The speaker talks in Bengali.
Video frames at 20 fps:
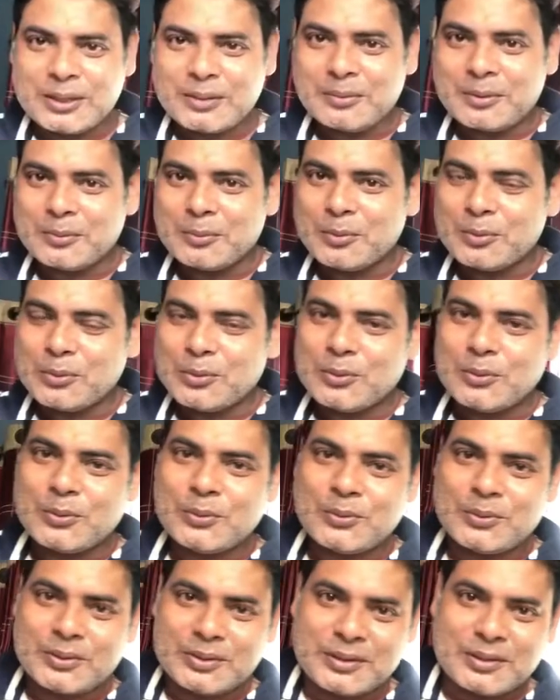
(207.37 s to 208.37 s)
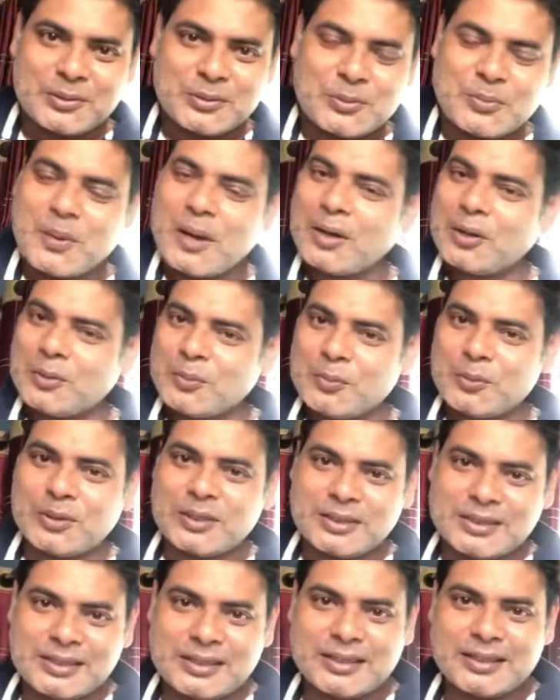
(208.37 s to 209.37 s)
আমার বন্ধু খুব ভালোই
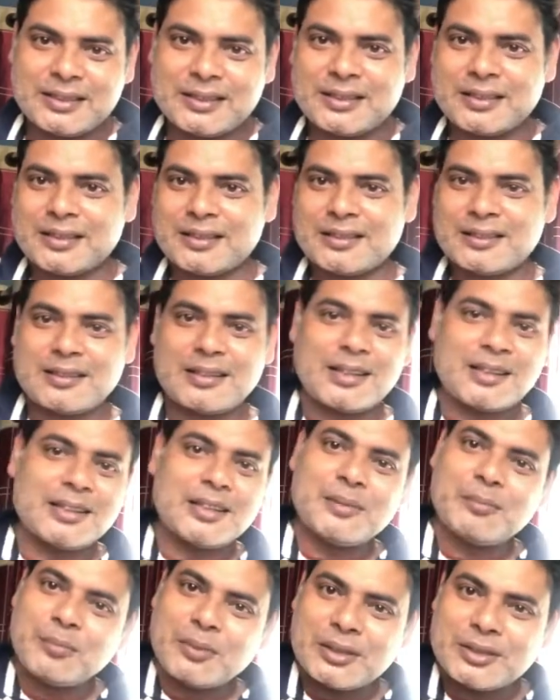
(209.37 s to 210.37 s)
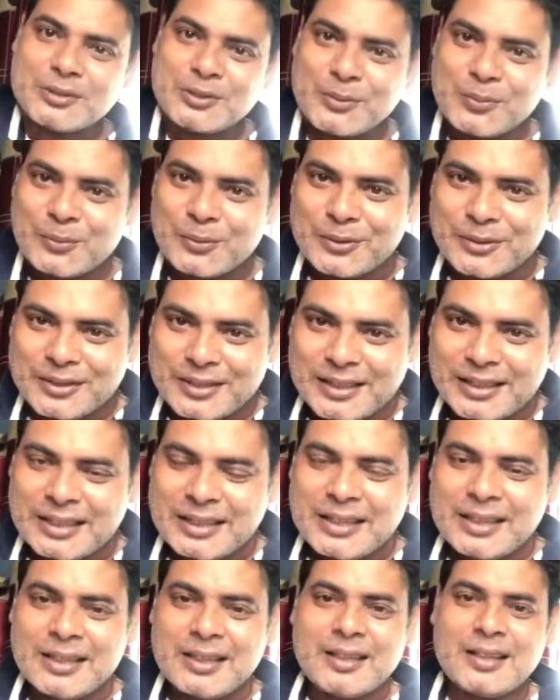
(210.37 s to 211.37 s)
বলেছে তার দেবদার সম্পর্কে
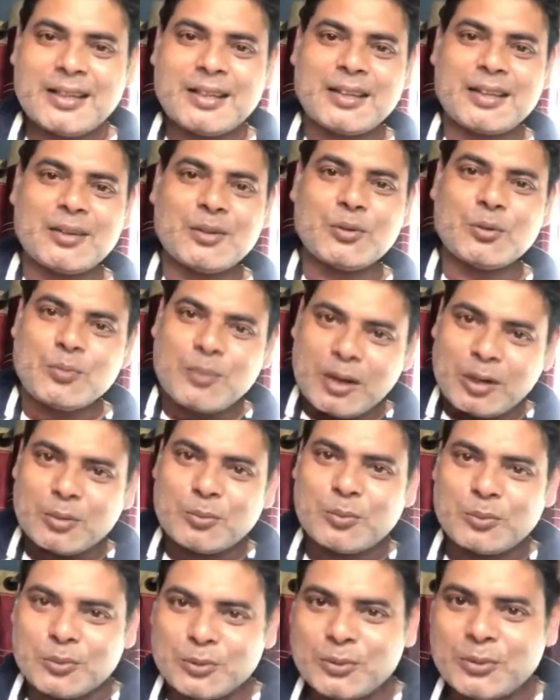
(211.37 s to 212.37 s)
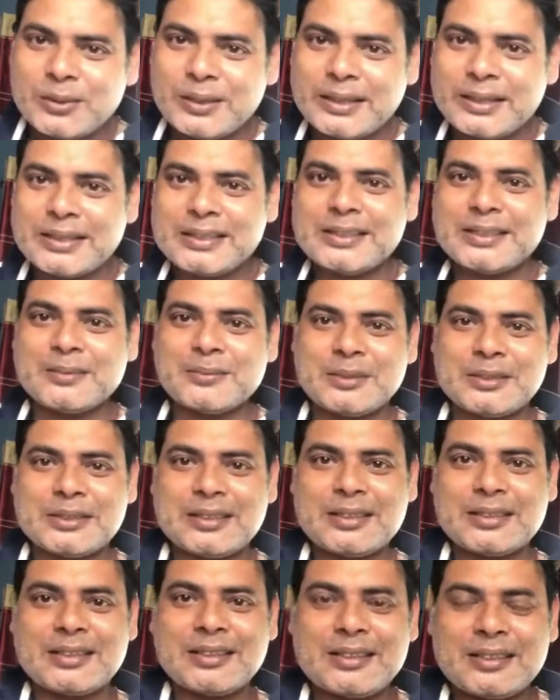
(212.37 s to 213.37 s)
খুব ভালো বন্ধু হয়ে গেছে আমার
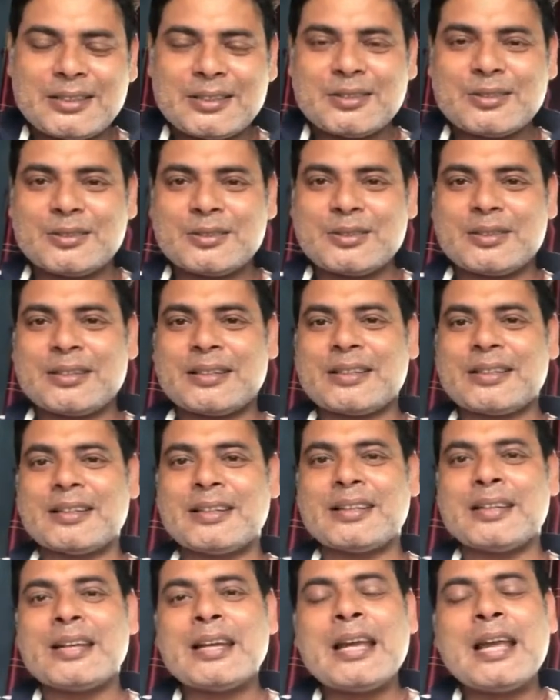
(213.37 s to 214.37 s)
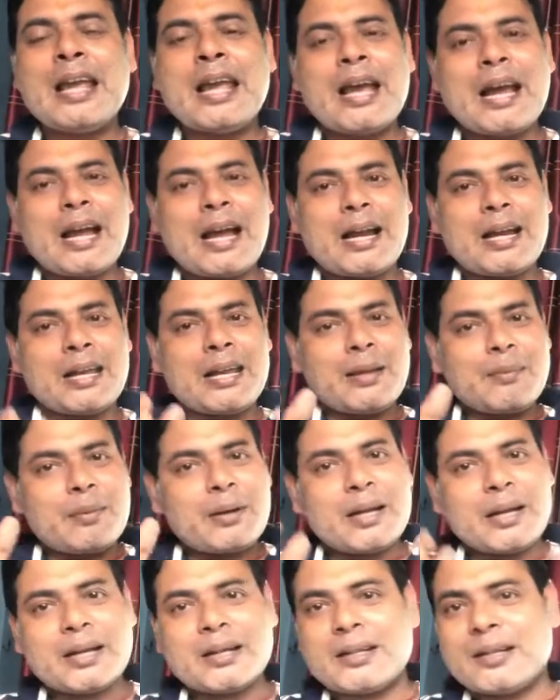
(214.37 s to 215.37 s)
সাথে আর
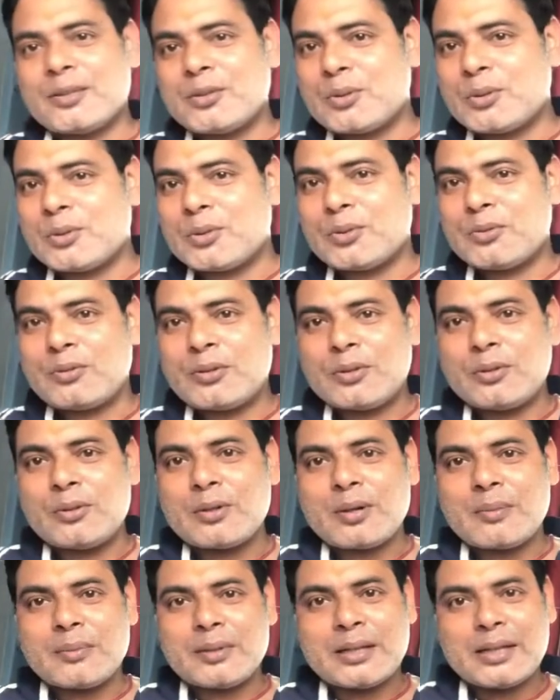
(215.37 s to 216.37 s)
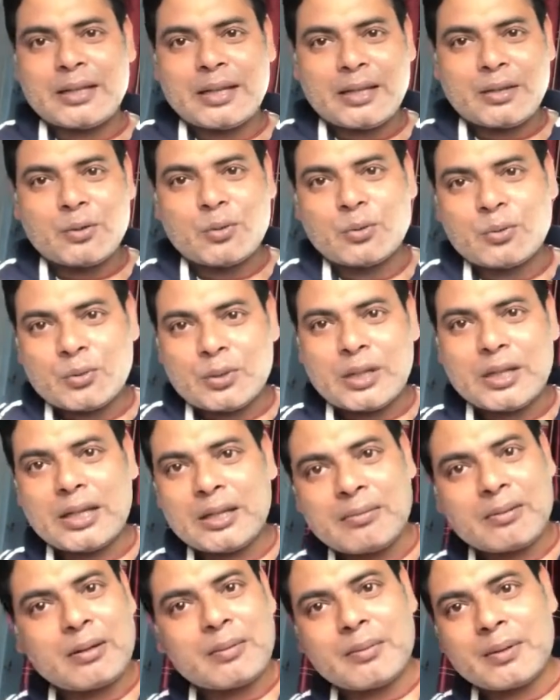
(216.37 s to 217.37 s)
এবার একটা ছোট্ট ভিডিও আমাদের এই গরুটি
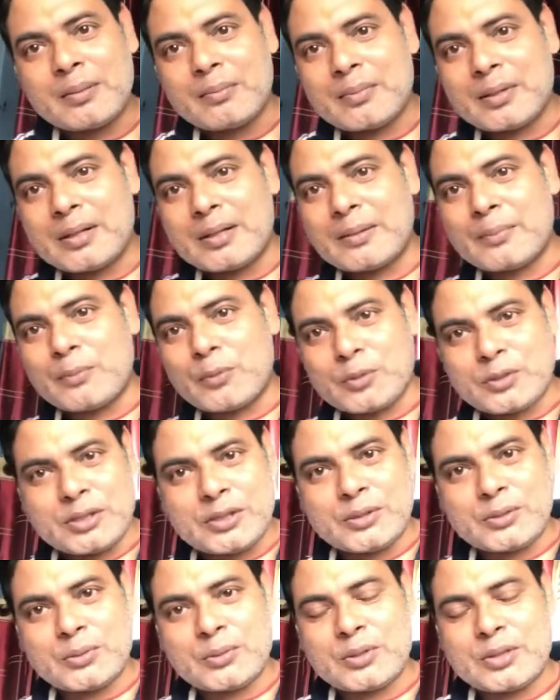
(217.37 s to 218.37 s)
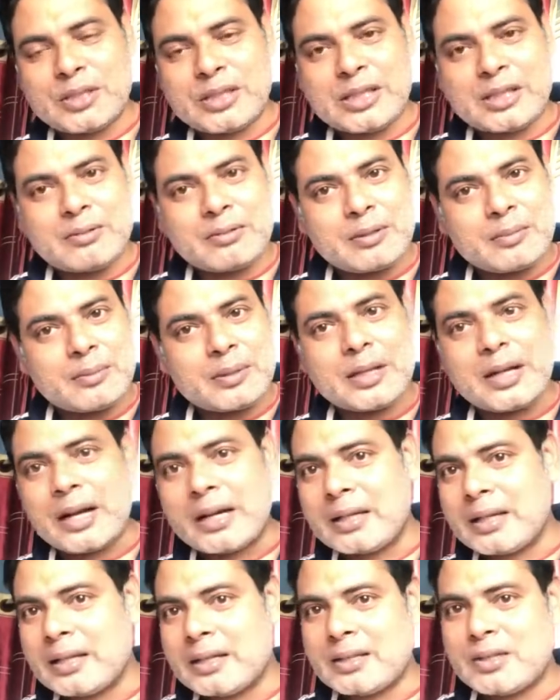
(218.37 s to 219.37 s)
কিভাবে আমরা প্রসেস করেছি কিভাবে
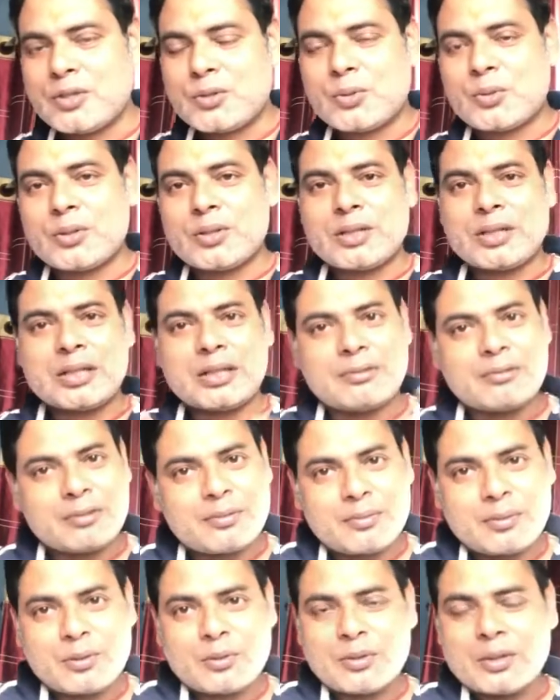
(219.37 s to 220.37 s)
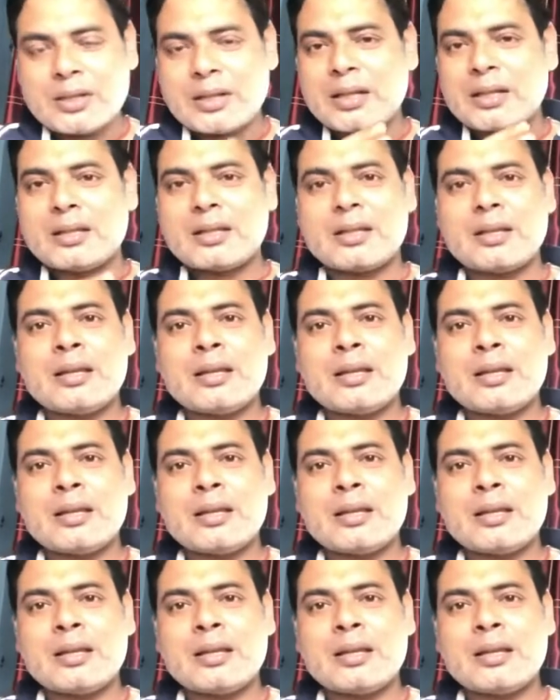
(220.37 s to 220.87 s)
গাড়ি অ্যারেঞ্জ করেছি কিভাবে ওদের হাতে